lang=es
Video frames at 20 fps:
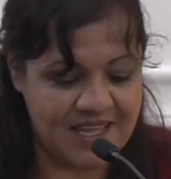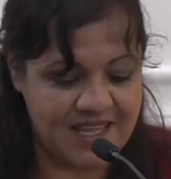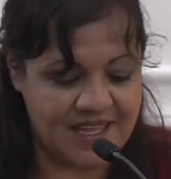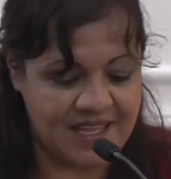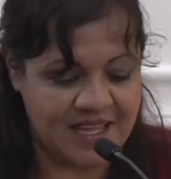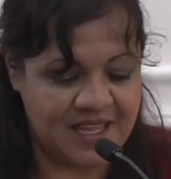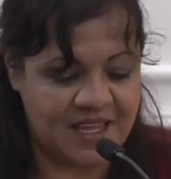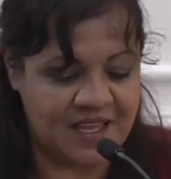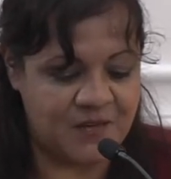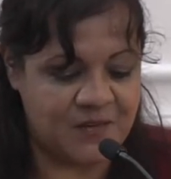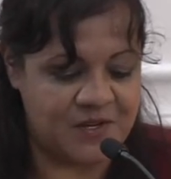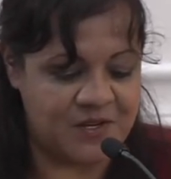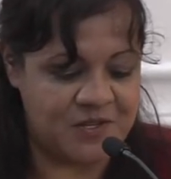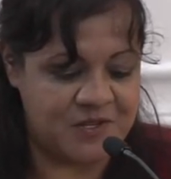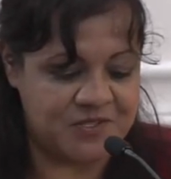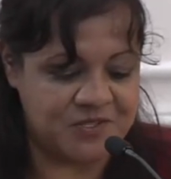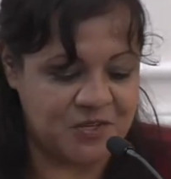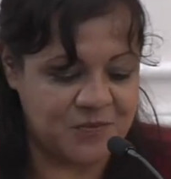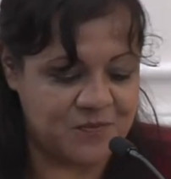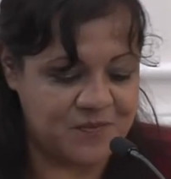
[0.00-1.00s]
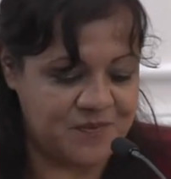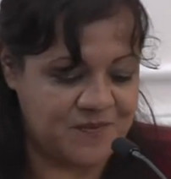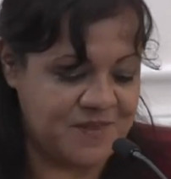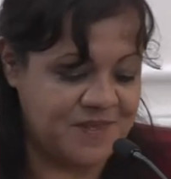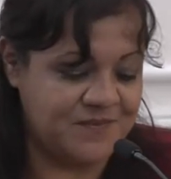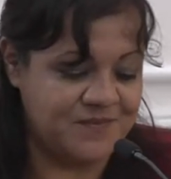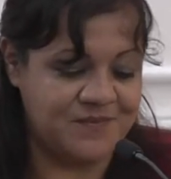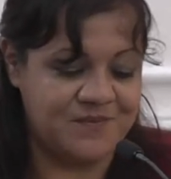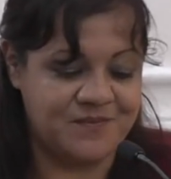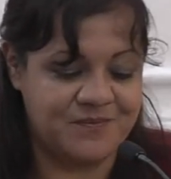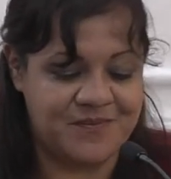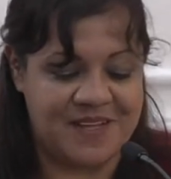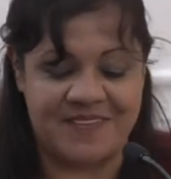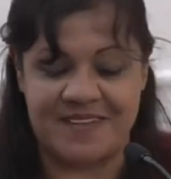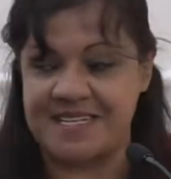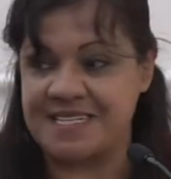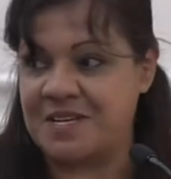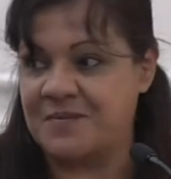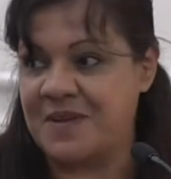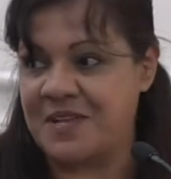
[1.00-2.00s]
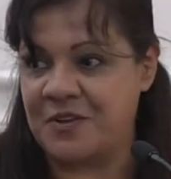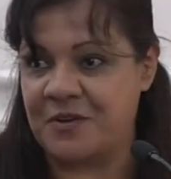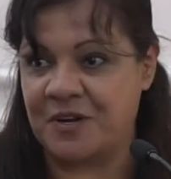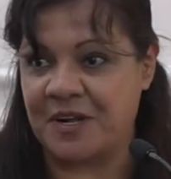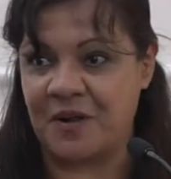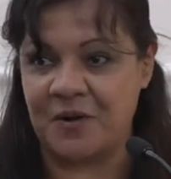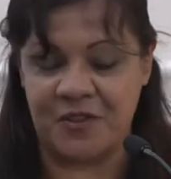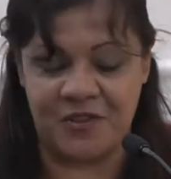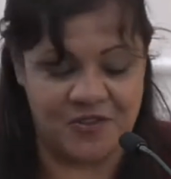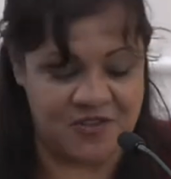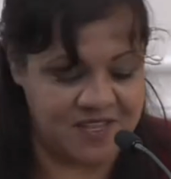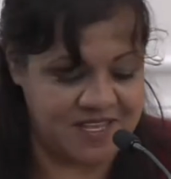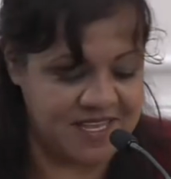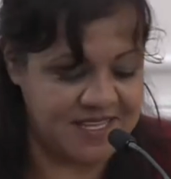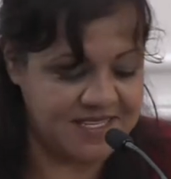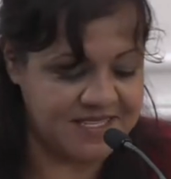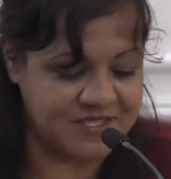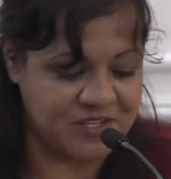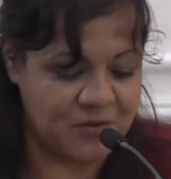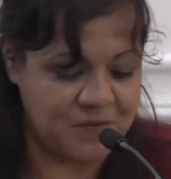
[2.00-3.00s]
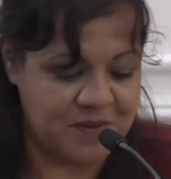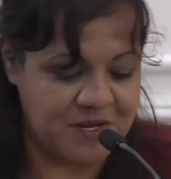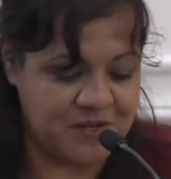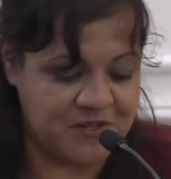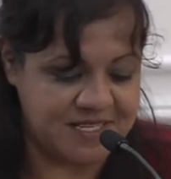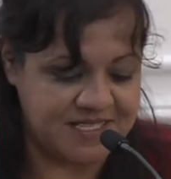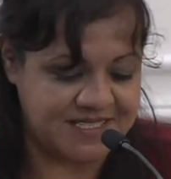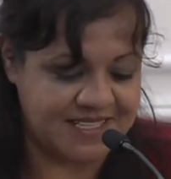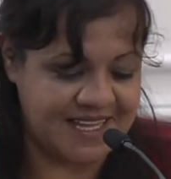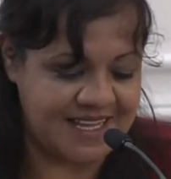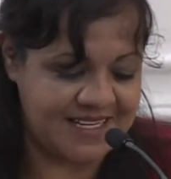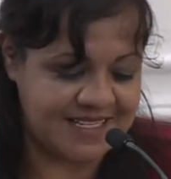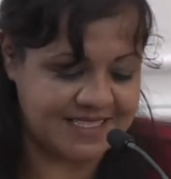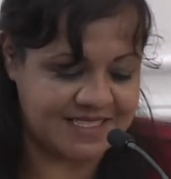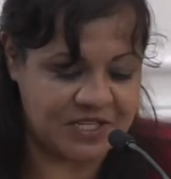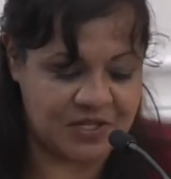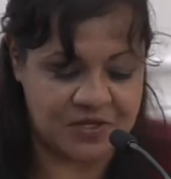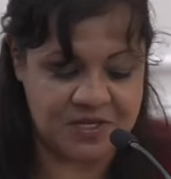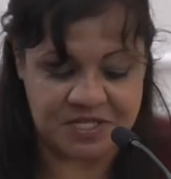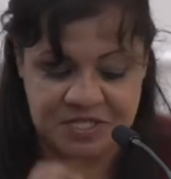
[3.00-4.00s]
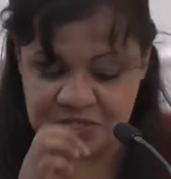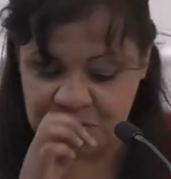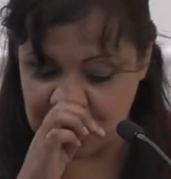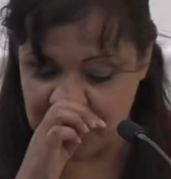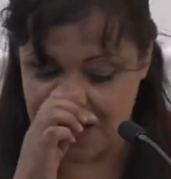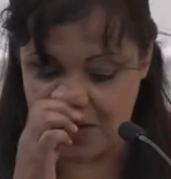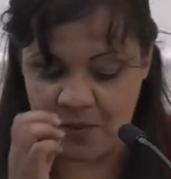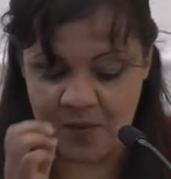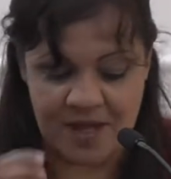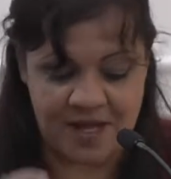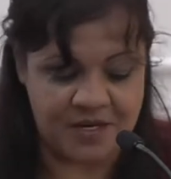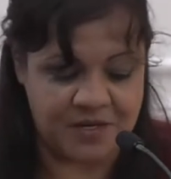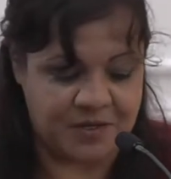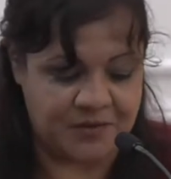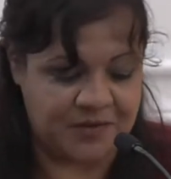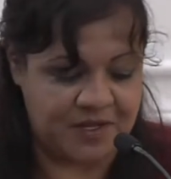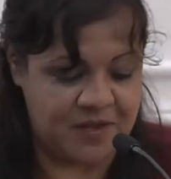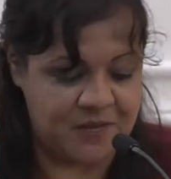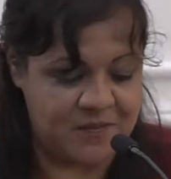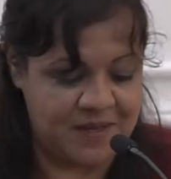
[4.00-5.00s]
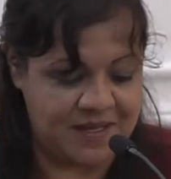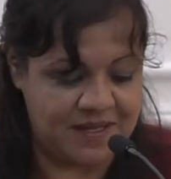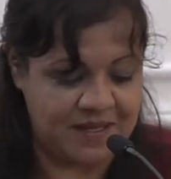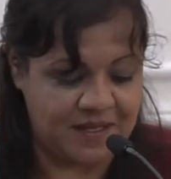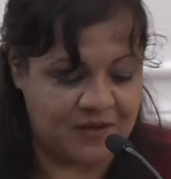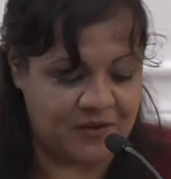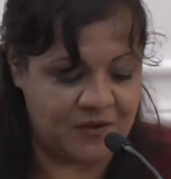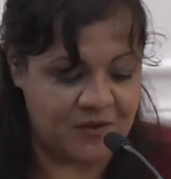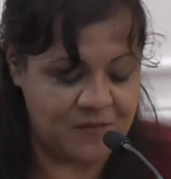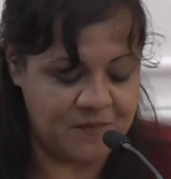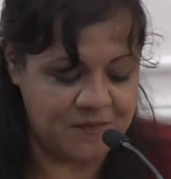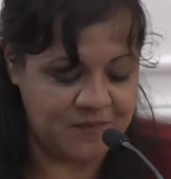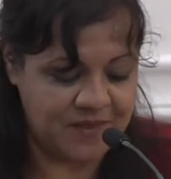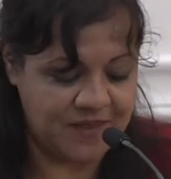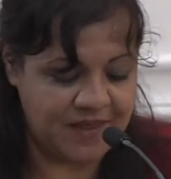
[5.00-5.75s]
Eh, bueno, yo soy Patricia Mayorga Ordóñez, soy periodista del estado de Chihuahua, al norte de México.